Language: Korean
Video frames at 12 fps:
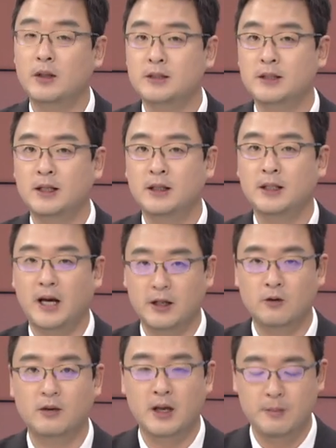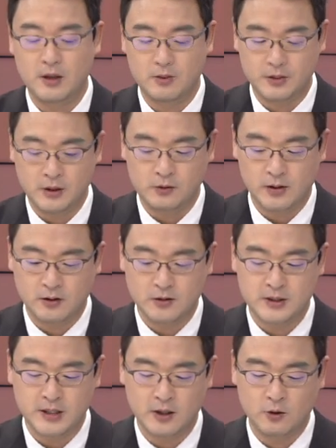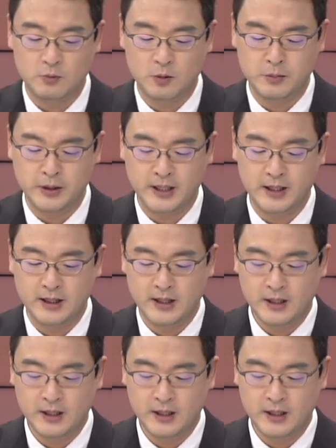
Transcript: 확실한 가격 레벨업이 될 것이다라고 봅니다.